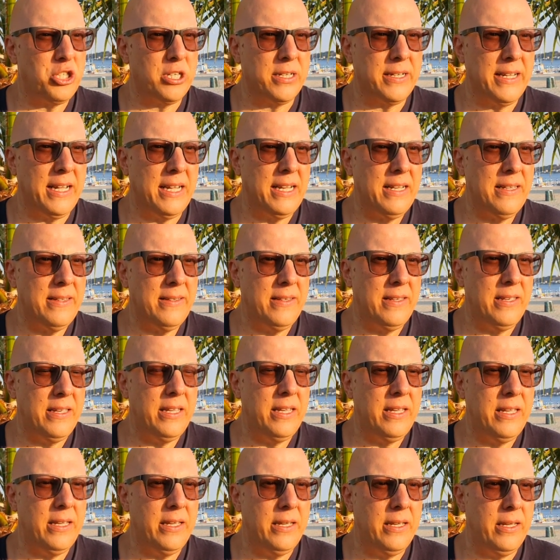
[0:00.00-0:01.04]
cercare
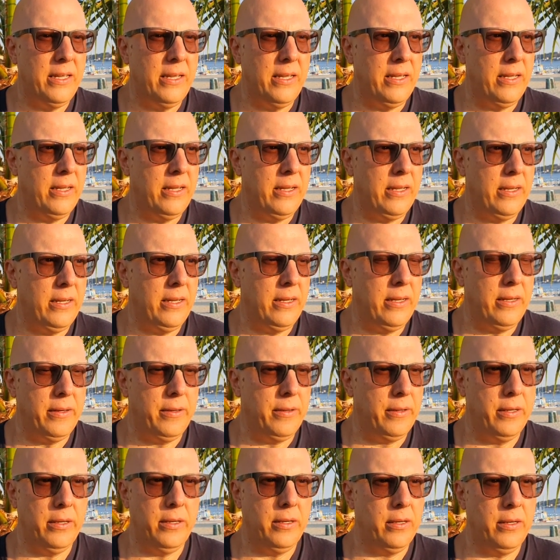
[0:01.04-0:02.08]
di eh,